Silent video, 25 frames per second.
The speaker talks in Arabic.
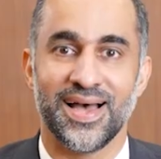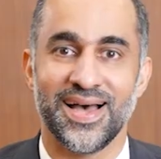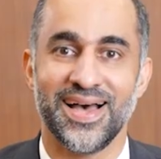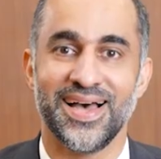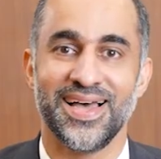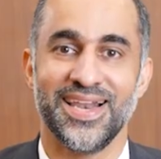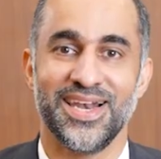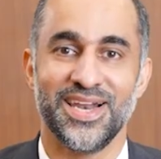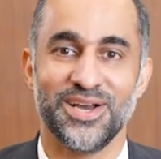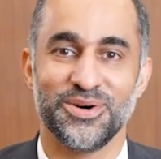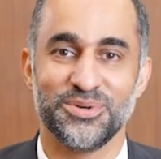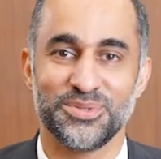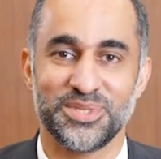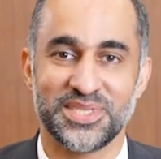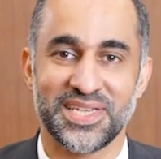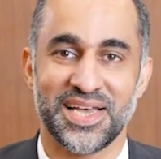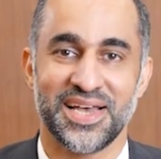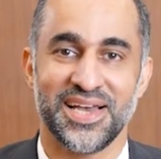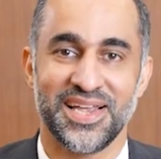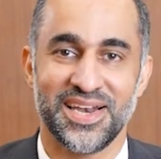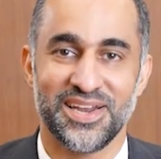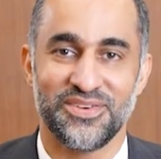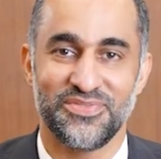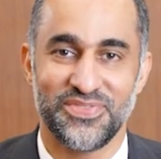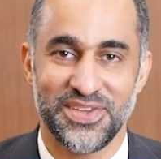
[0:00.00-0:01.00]
أهلا
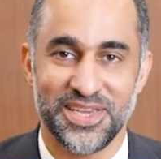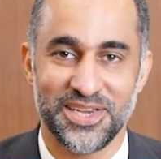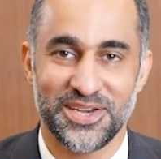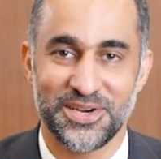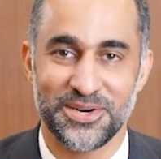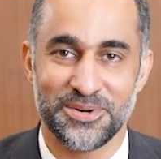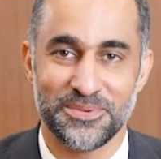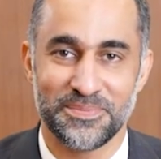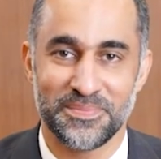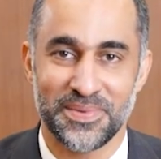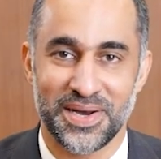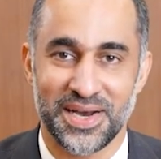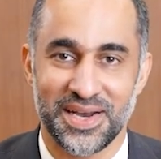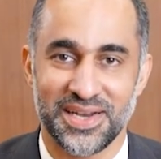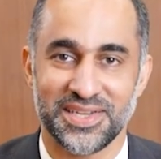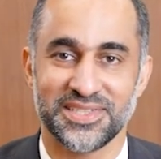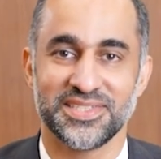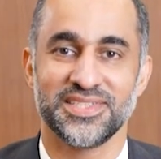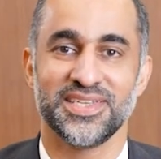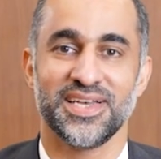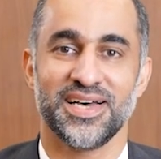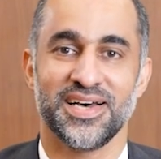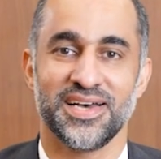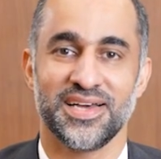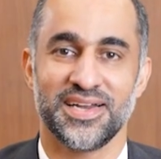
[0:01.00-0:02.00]
وسهلا فيكم
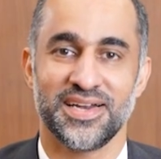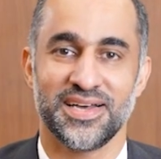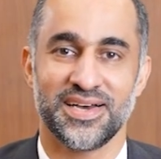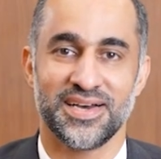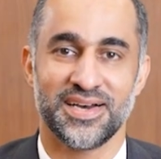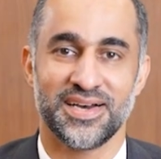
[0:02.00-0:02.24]
أعزائنا